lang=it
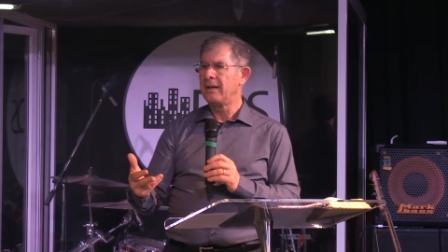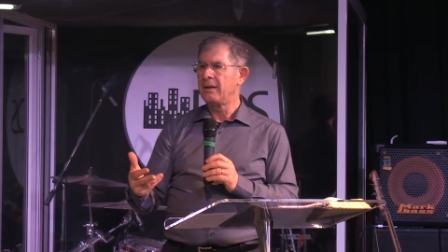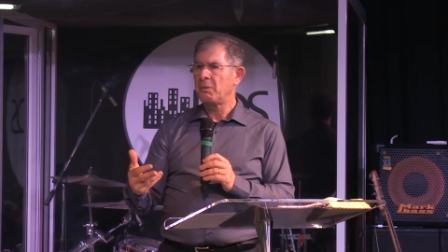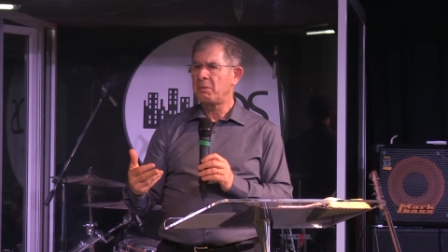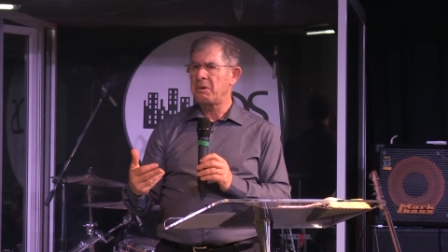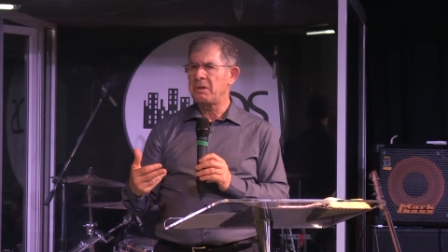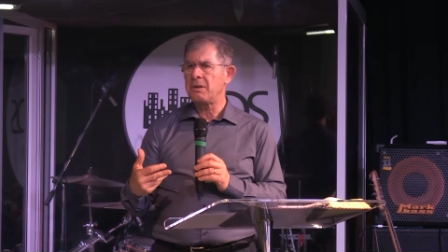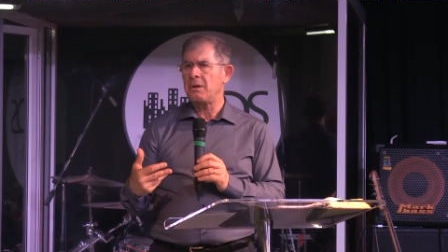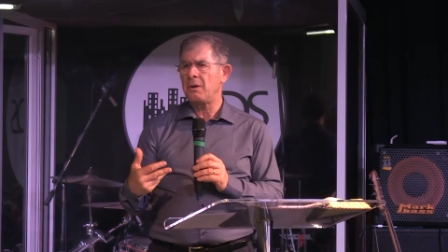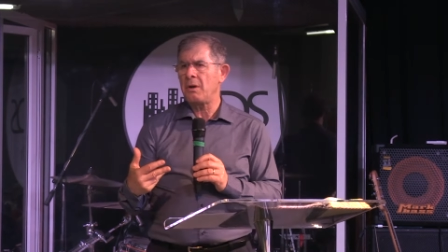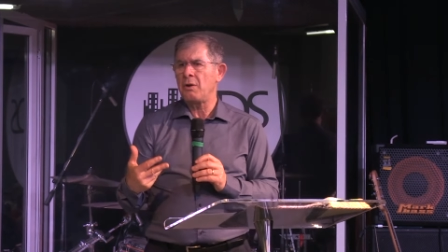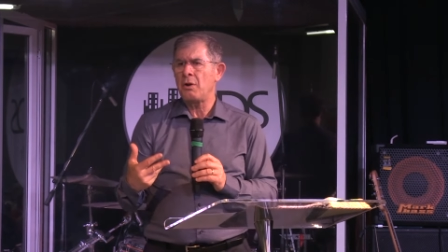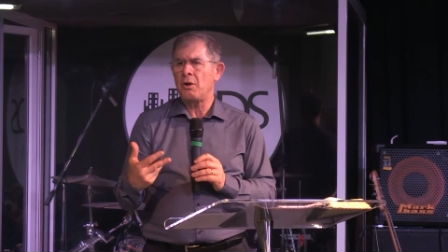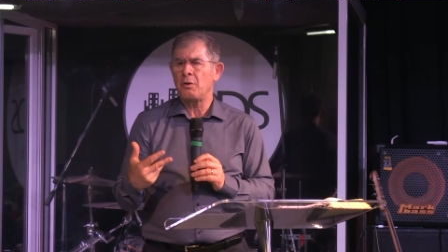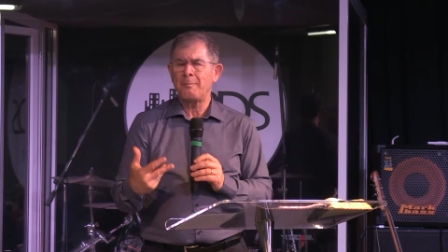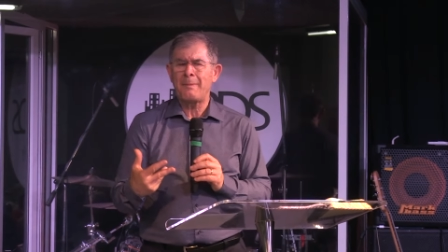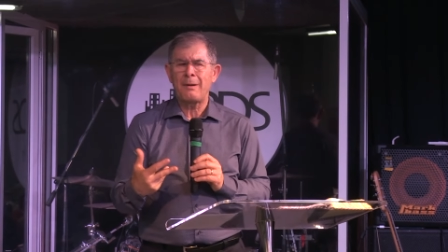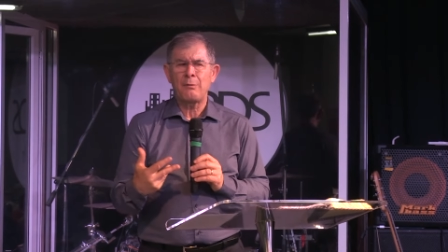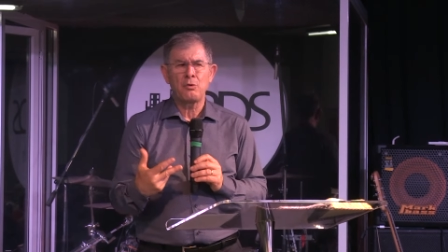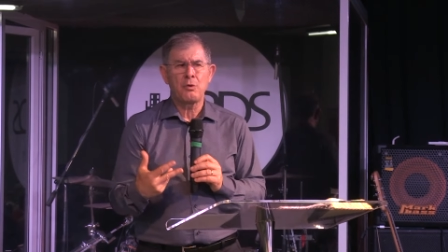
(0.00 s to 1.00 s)
quindi noi non
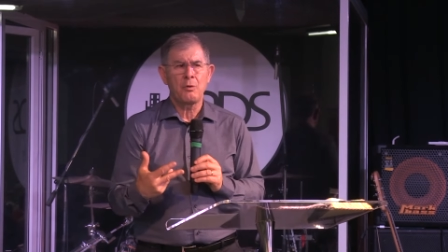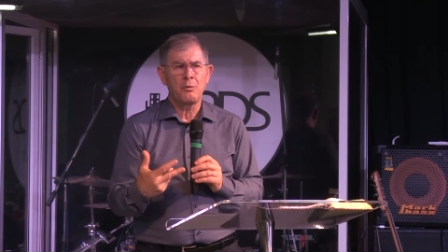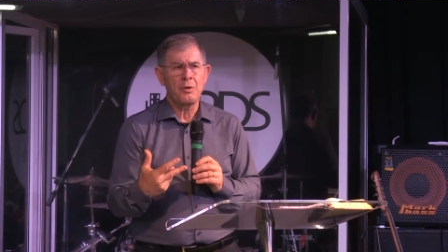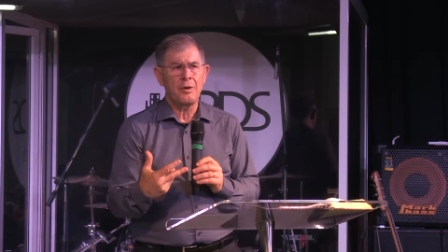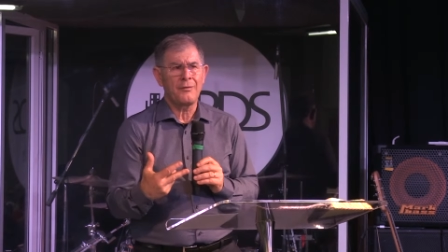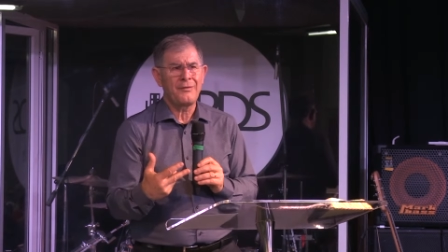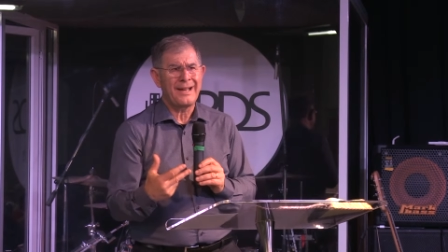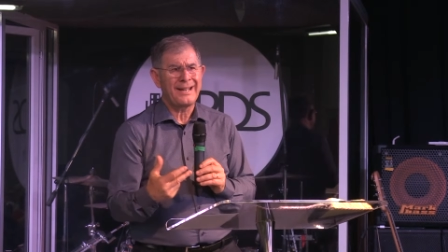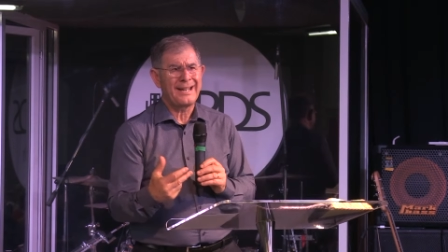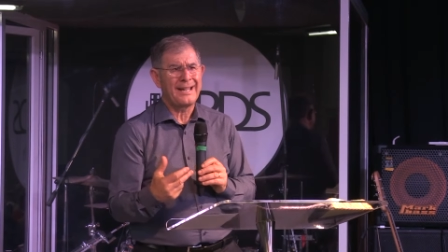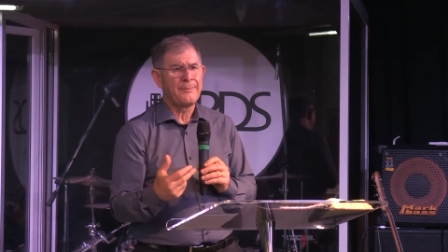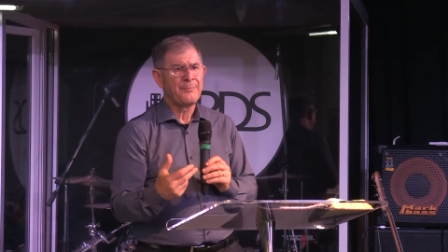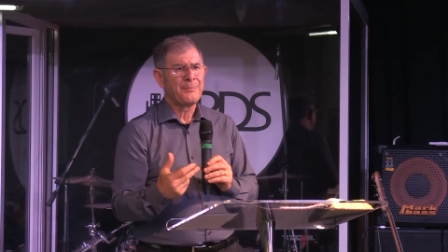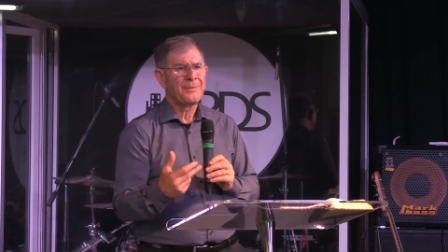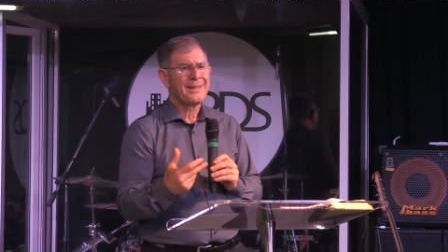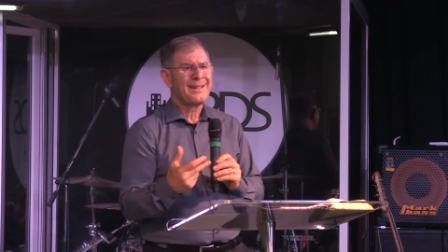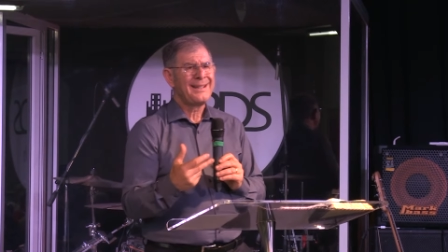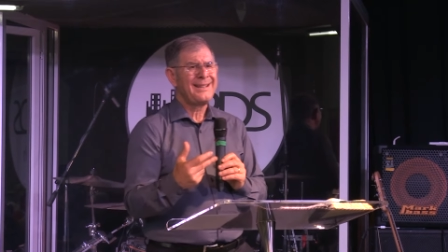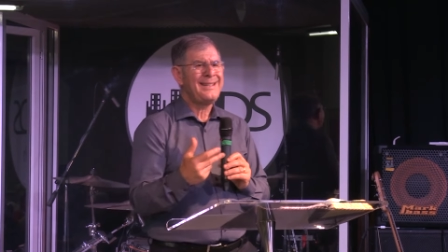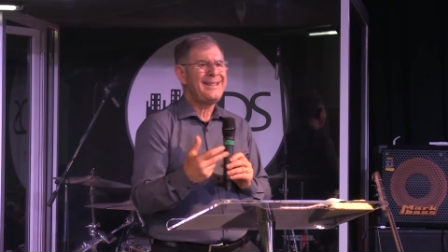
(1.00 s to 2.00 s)
abbiamo dovuto fare
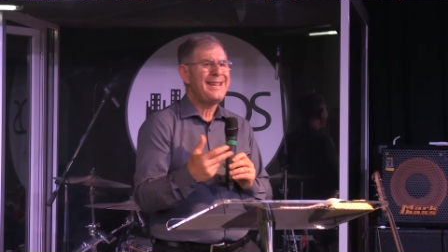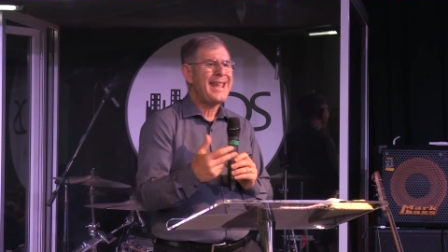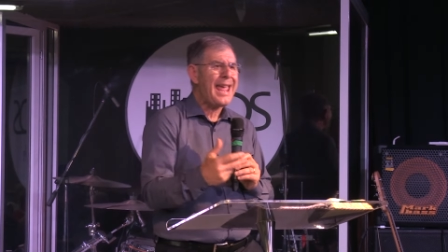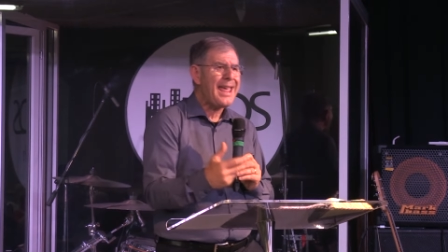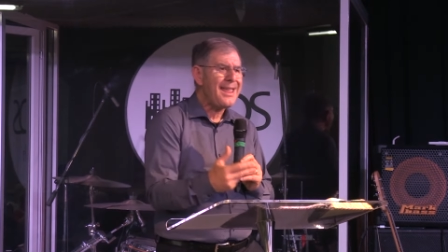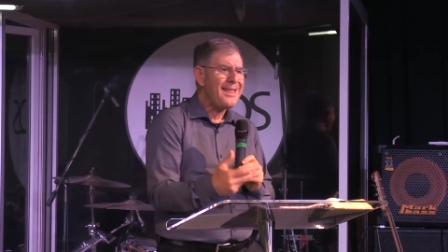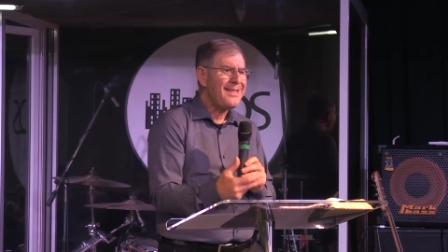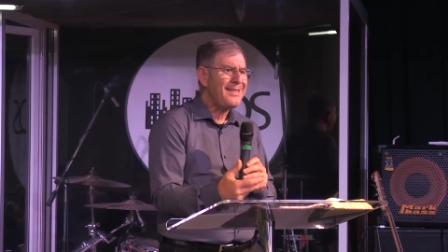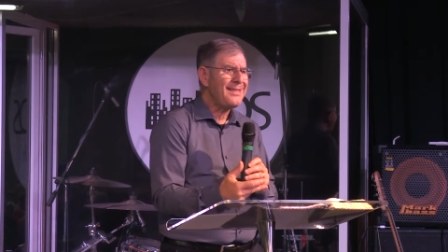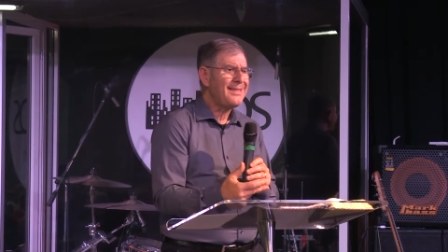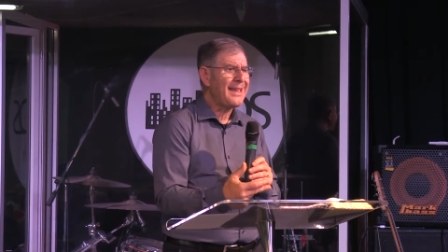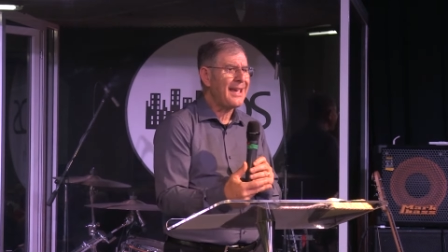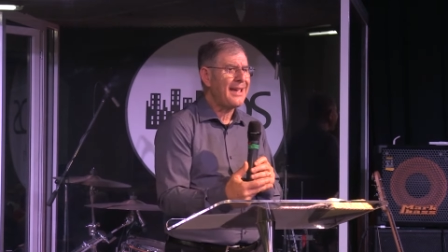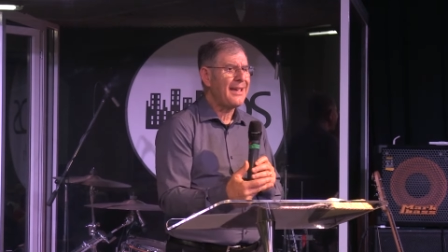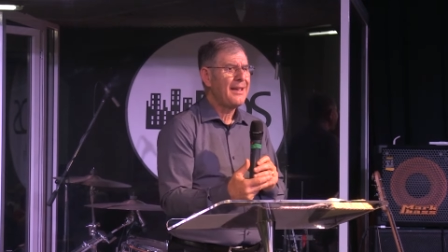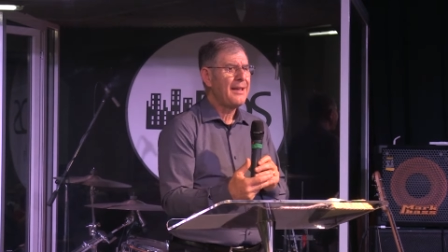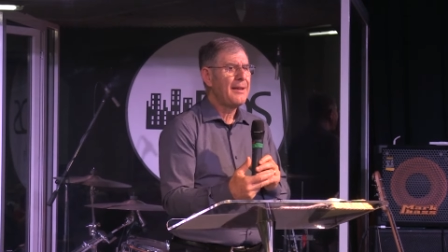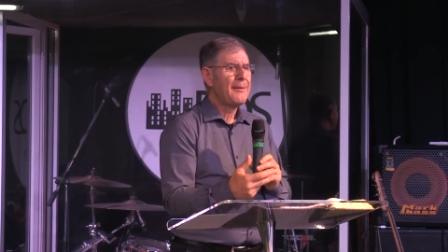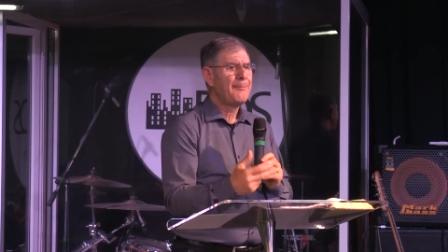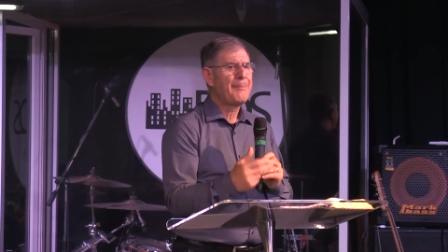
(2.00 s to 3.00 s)
niente
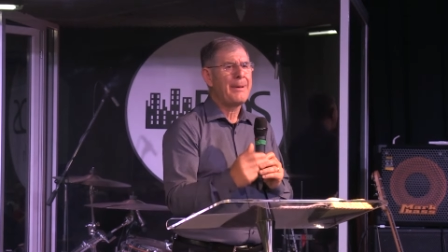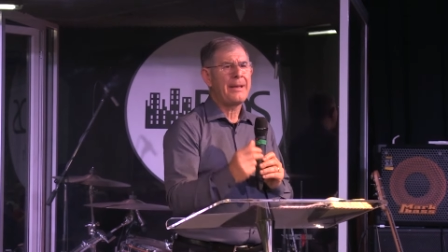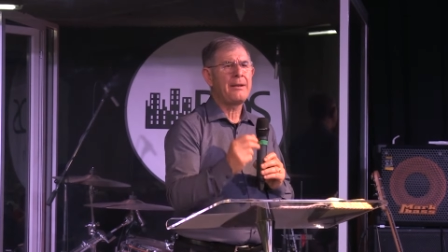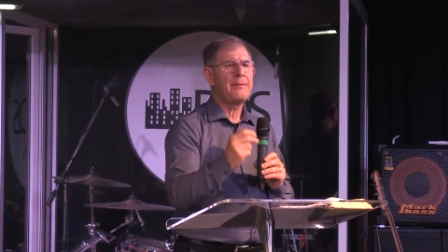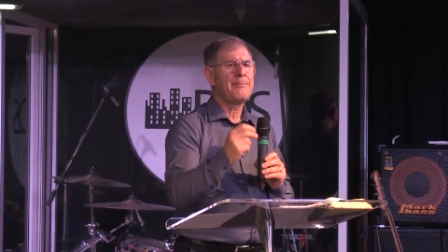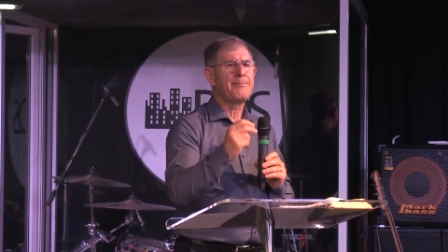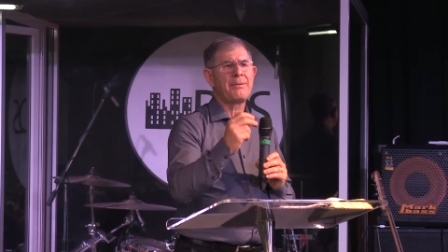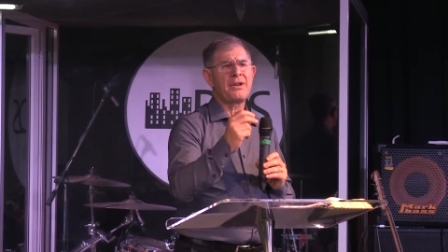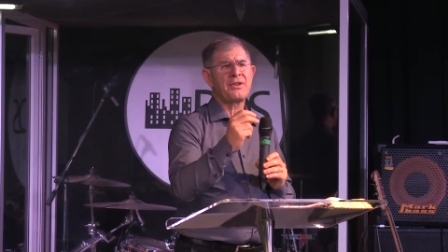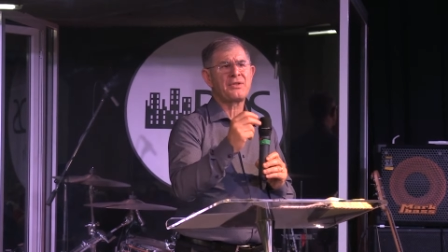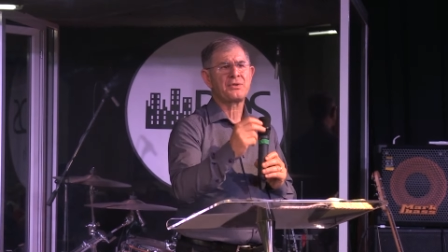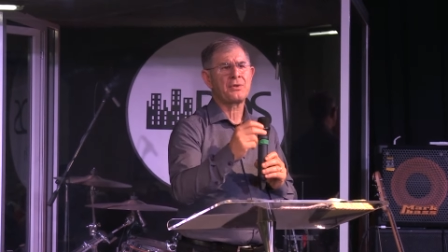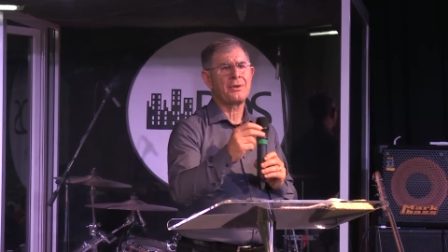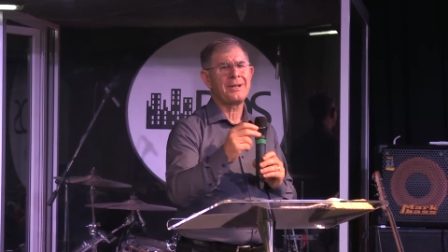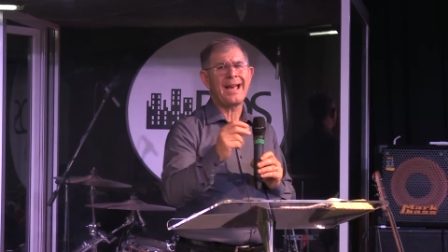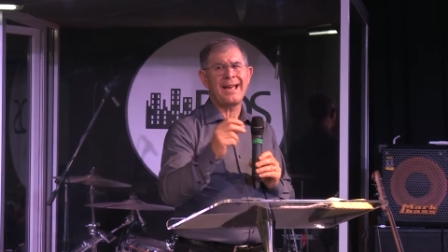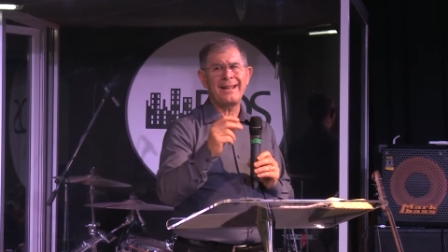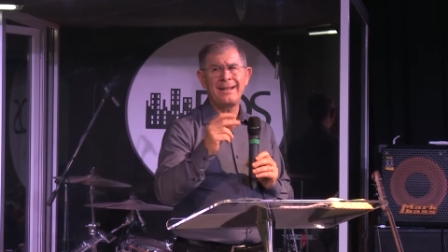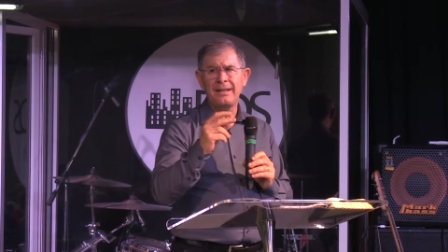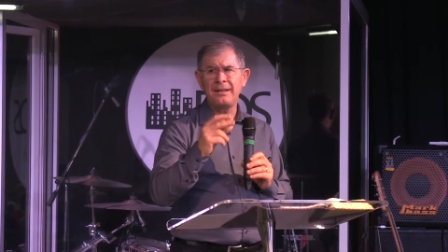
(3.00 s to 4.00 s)
per
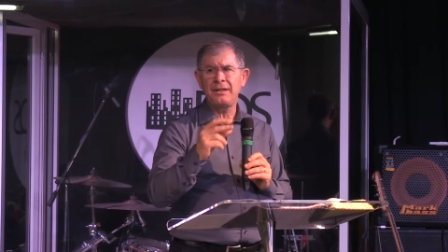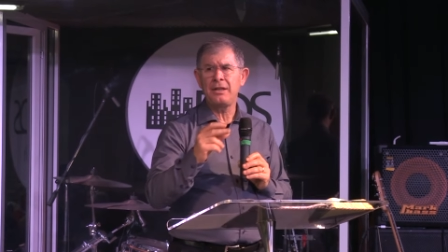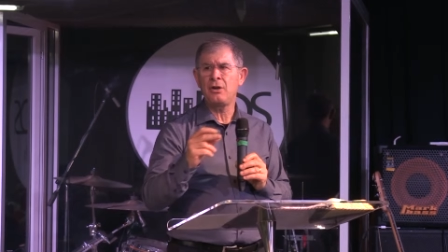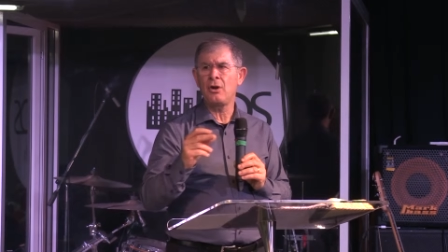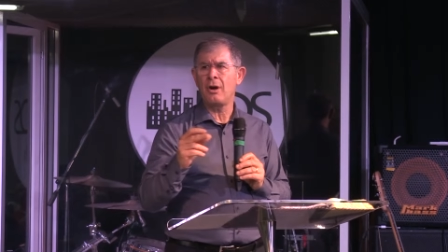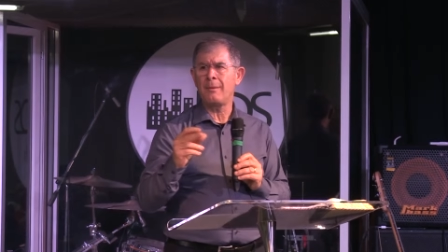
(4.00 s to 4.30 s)
impressionare Dio,